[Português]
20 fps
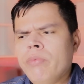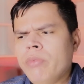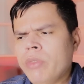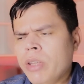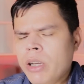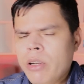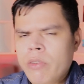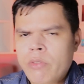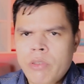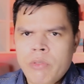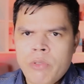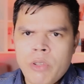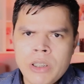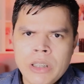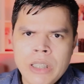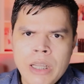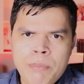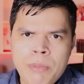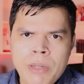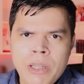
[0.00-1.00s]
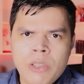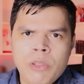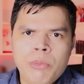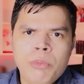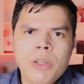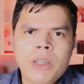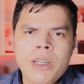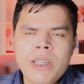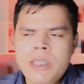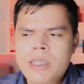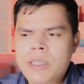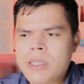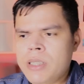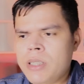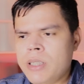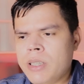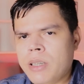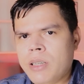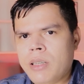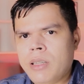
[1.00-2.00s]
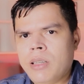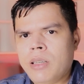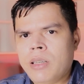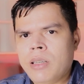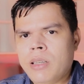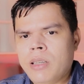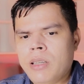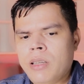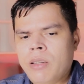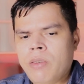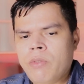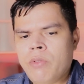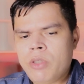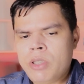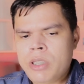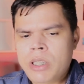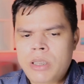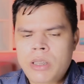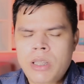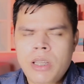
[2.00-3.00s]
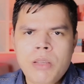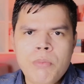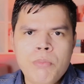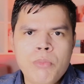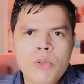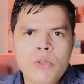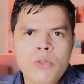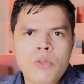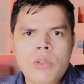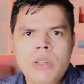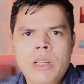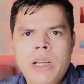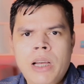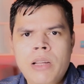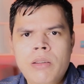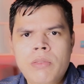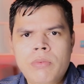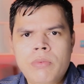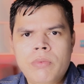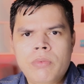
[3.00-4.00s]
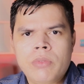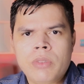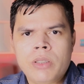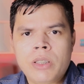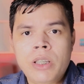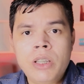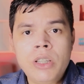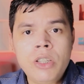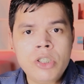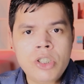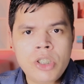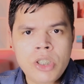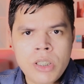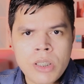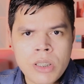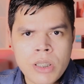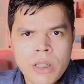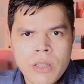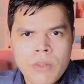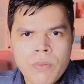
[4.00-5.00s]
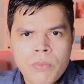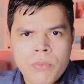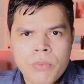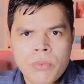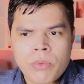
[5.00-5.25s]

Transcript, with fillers: Não, vamos votar pela democracia. Você tem Bolsonaro, que indica